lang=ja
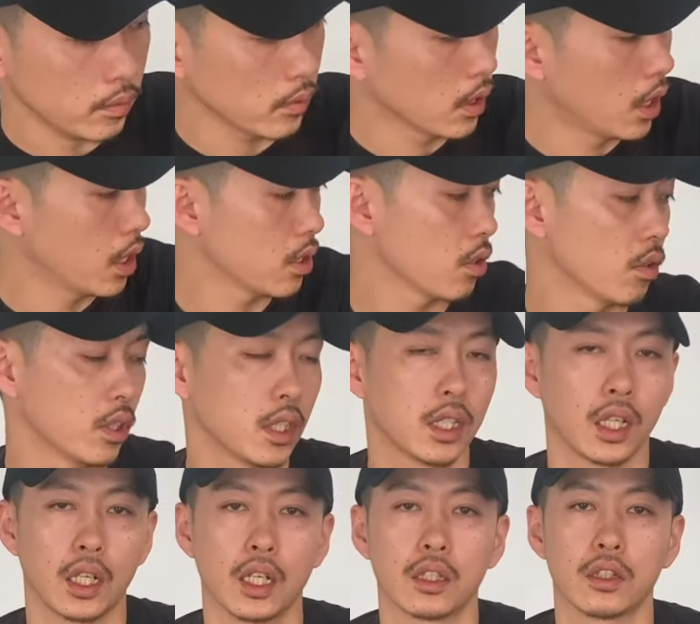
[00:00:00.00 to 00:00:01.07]
相性いい
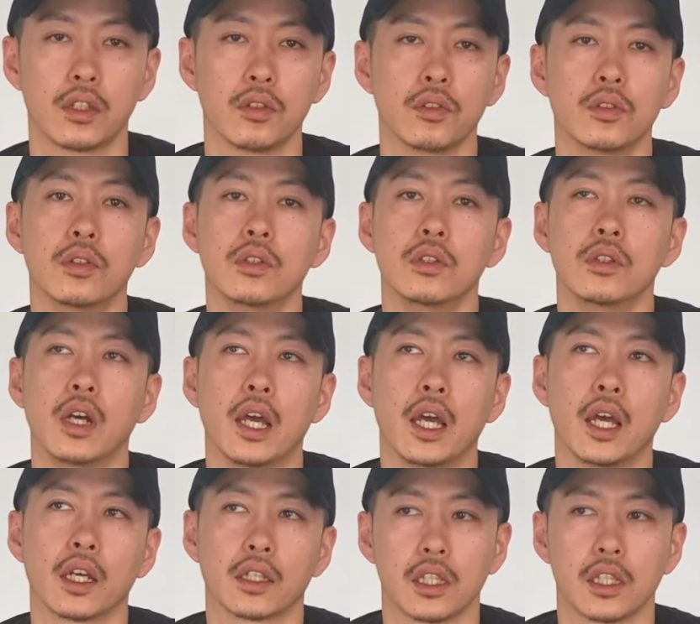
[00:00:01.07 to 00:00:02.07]
かなっていう、えー、